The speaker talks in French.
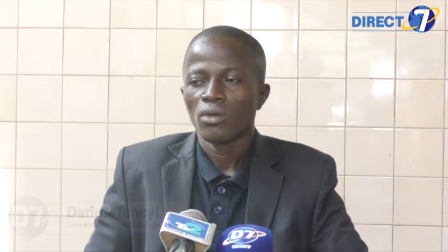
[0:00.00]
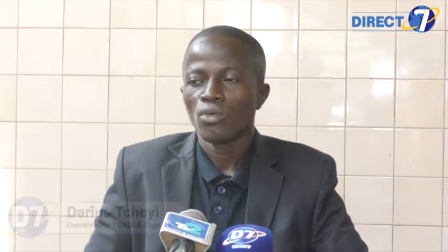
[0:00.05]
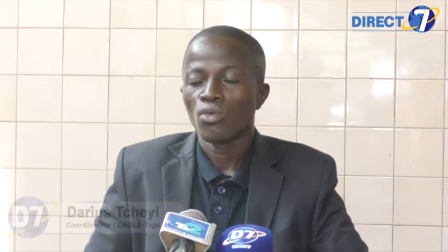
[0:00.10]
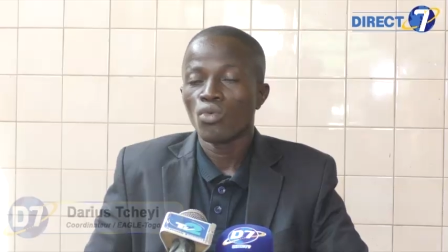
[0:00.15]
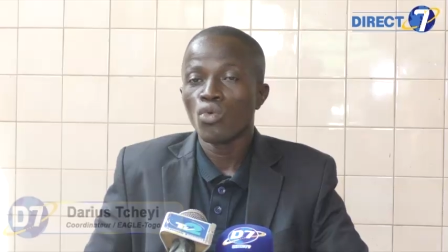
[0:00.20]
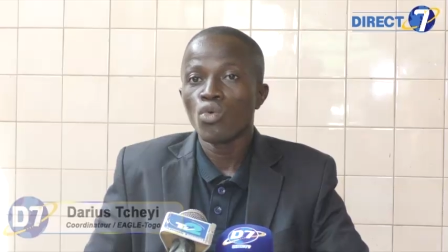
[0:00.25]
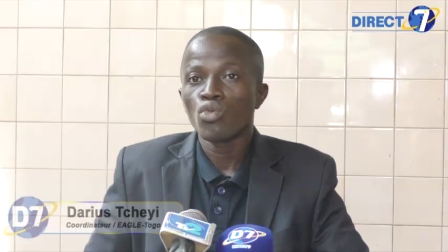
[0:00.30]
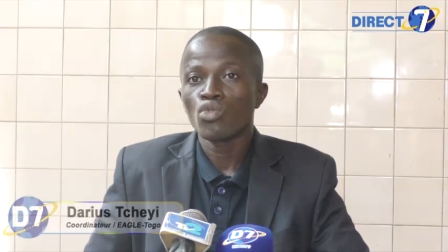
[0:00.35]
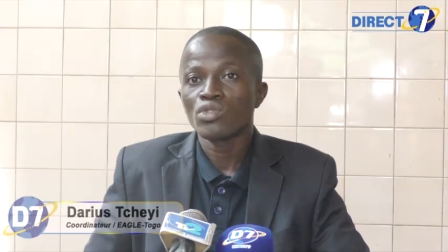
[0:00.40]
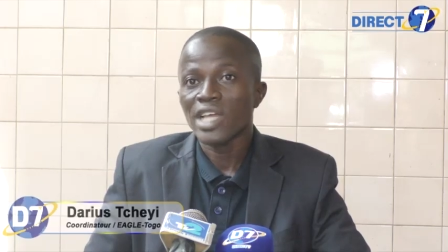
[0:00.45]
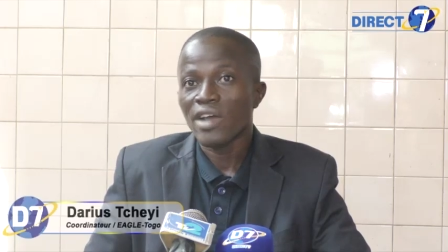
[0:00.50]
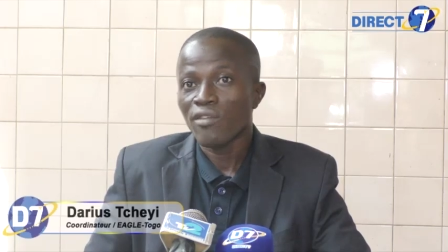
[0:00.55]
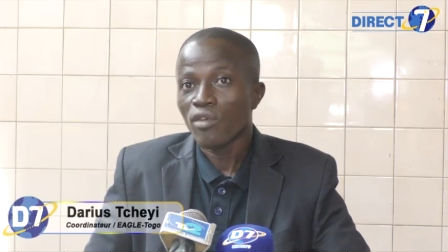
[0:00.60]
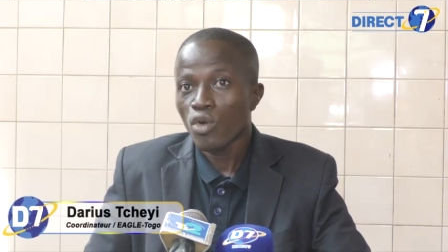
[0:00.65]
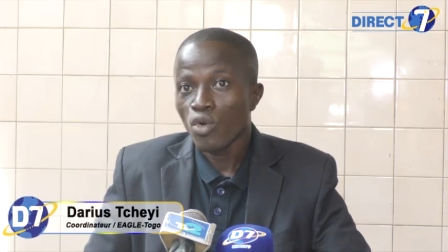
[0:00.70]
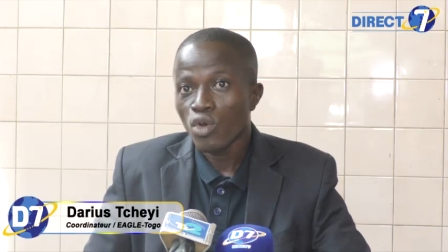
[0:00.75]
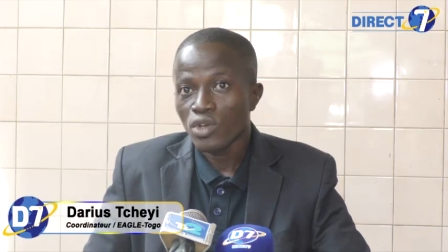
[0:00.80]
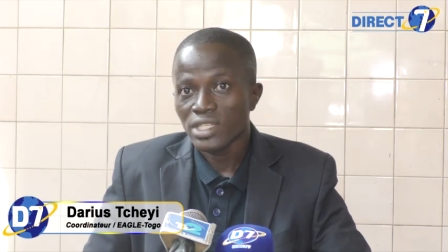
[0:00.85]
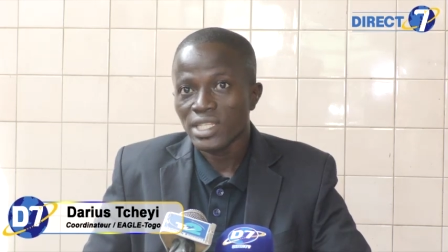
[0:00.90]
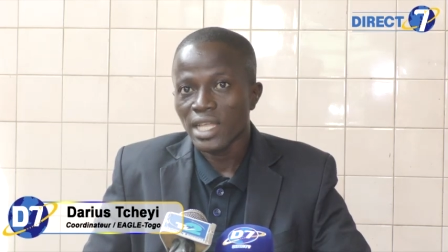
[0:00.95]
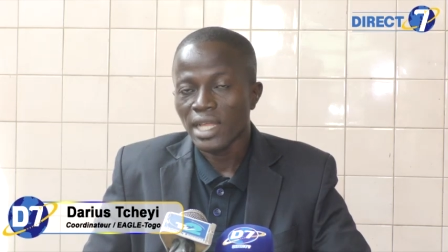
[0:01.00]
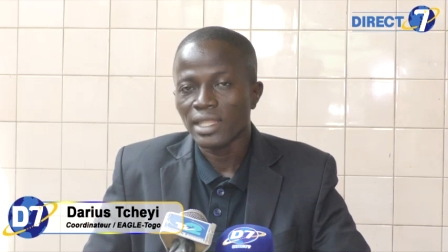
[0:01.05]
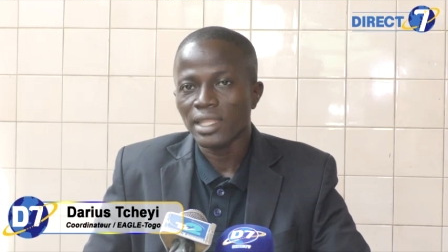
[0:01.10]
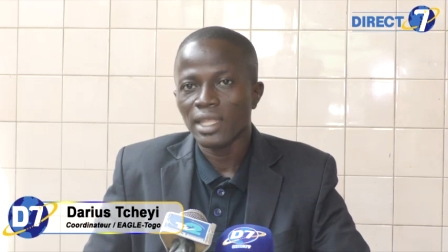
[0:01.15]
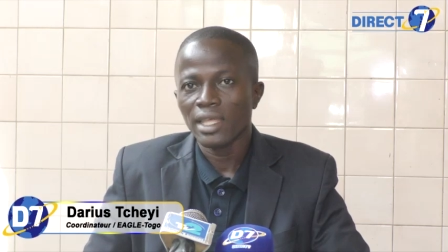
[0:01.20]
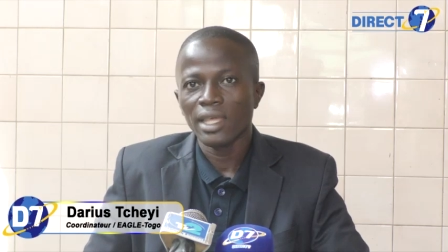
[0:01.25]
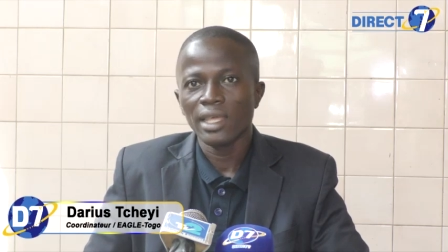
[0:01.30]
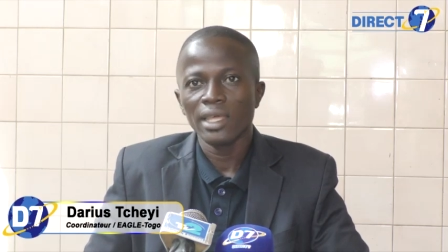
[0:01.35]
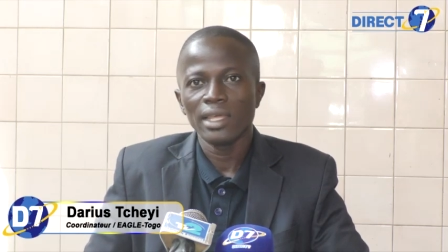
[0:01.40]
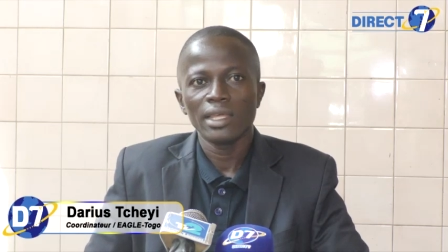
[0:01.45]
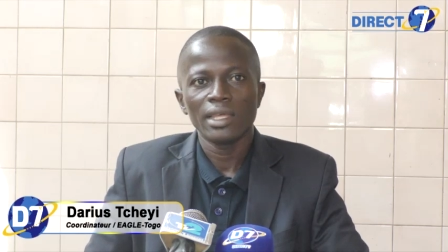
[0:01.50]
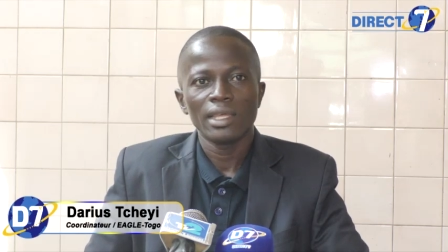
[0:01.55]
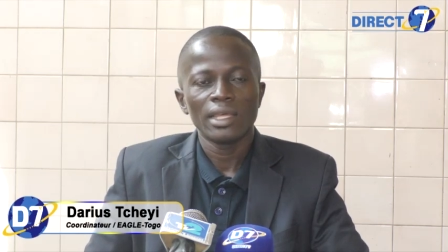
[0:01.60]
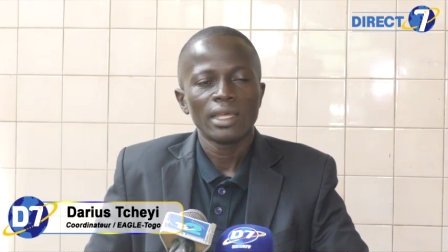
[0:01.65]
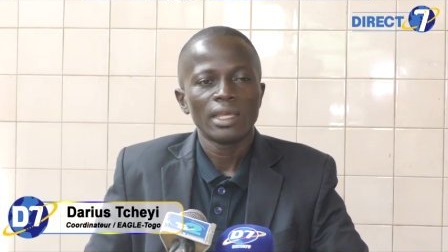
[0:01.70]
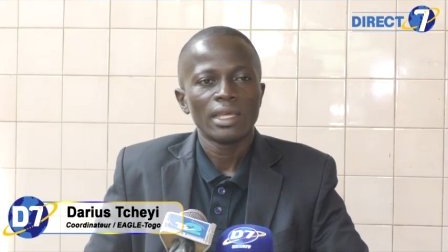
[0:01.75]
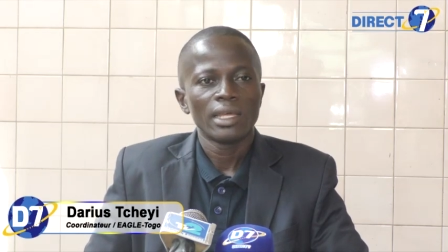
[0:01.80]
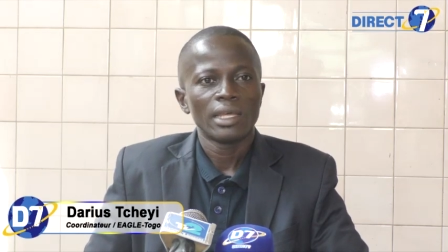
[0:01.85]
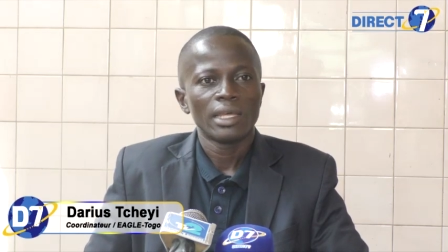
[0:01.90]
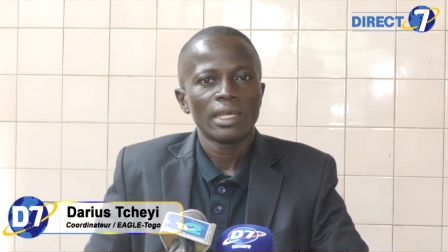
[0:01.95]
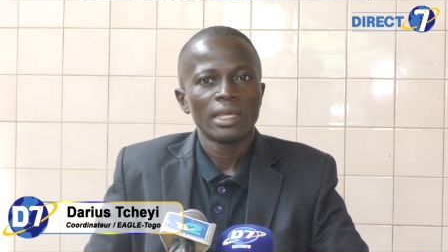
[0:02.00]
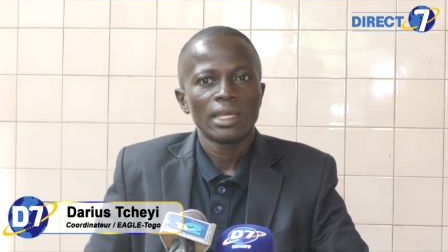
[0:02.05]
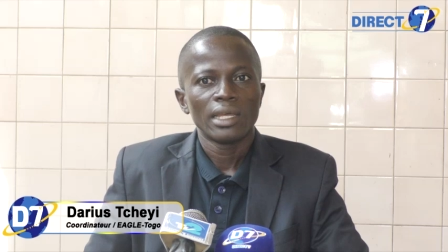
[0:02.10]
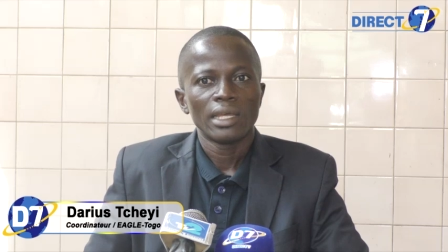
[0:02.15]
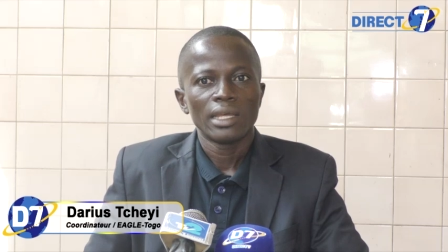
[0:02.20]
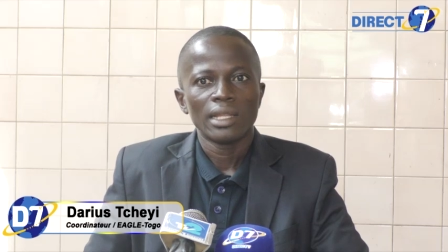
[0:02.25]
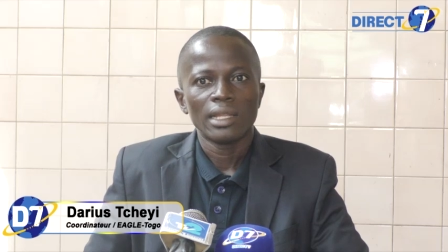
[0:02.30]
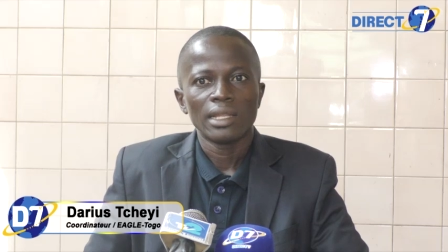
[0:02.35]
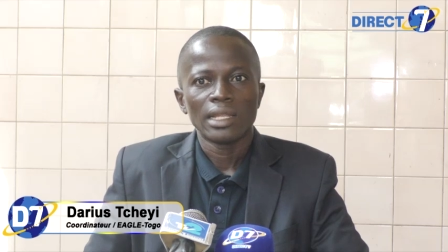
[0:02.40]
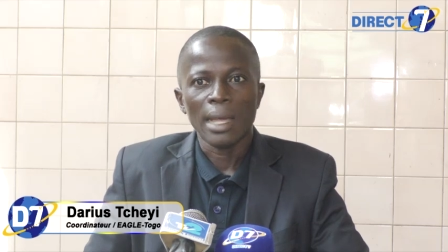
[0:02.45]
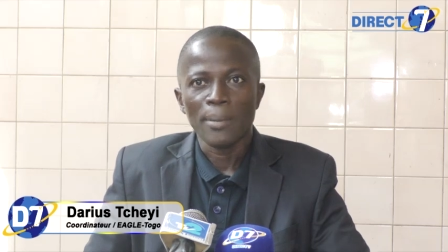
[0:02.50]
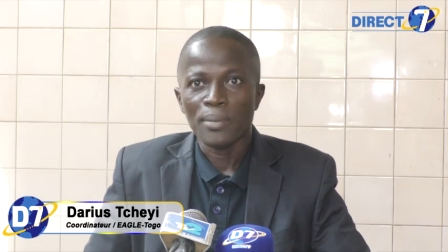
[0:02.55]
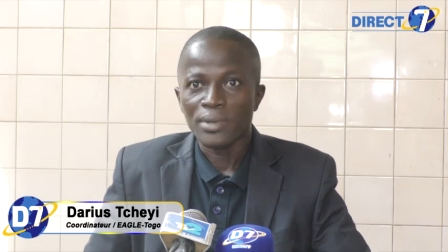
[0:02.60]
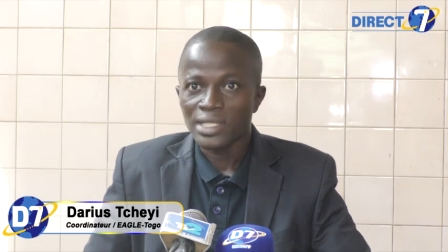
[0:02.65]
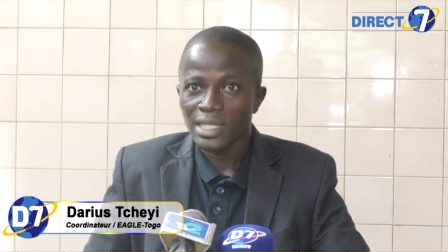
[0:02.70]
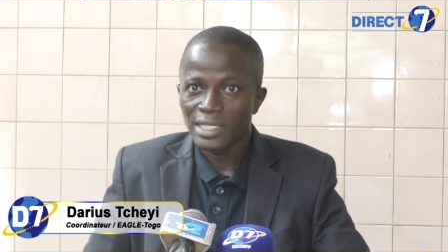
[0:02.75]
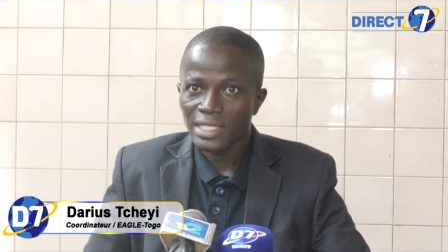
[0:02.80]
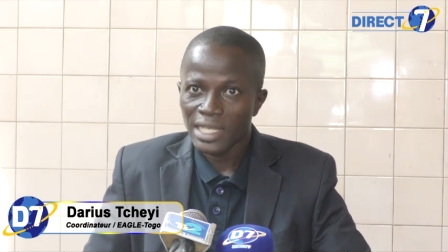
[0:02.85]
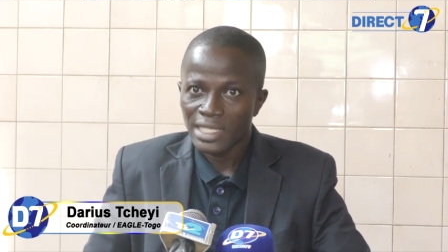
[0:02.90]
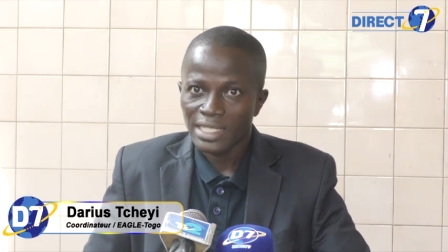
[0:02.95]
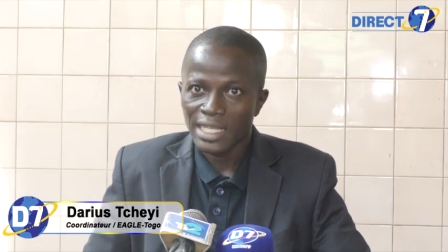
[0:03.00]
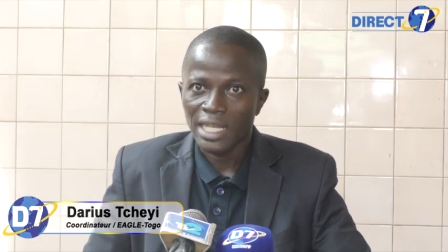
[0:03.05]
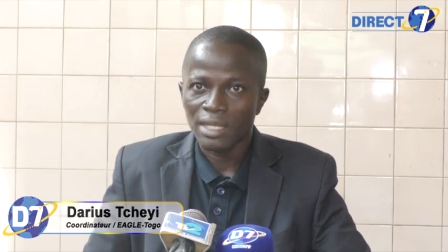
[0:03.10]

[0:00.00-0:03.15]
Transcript: où nous avons constaté la présence des